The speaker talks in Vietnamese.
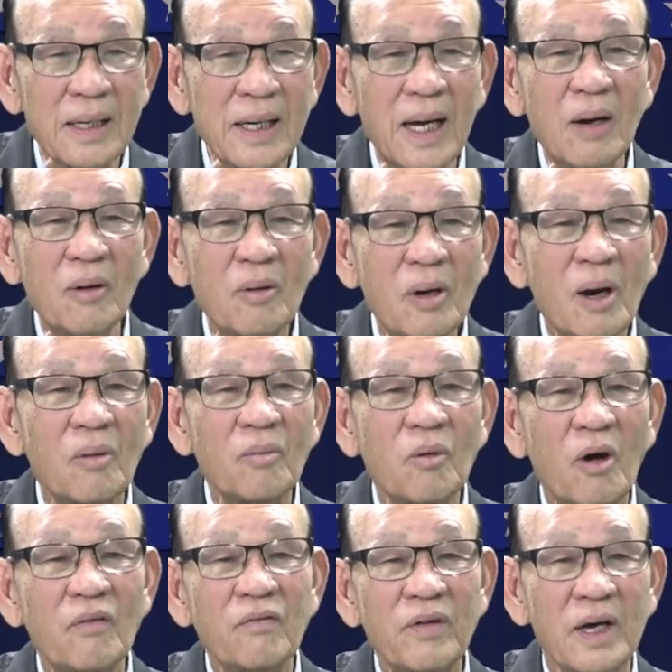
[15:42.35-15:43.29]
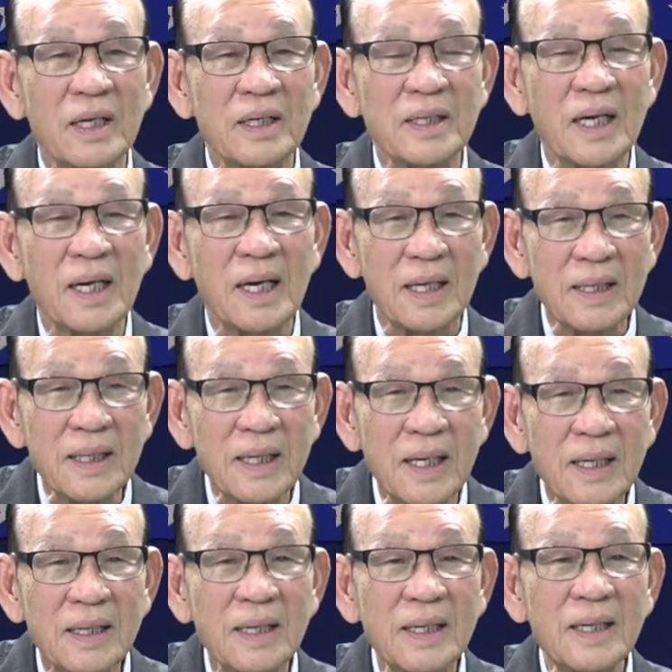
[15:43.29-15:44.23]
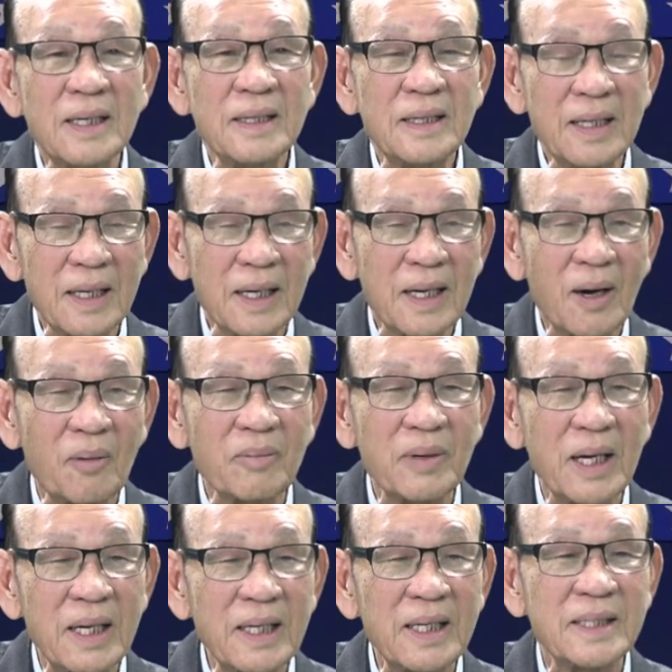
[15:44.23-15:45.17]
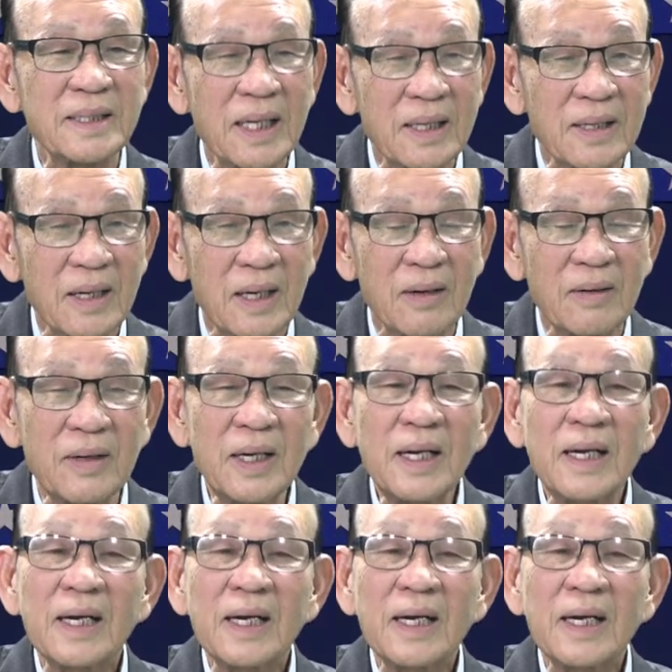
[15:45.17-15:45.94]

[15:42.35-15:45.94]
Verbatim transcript: nếu không có việc gì cần thiết thì không nên đi ra đường.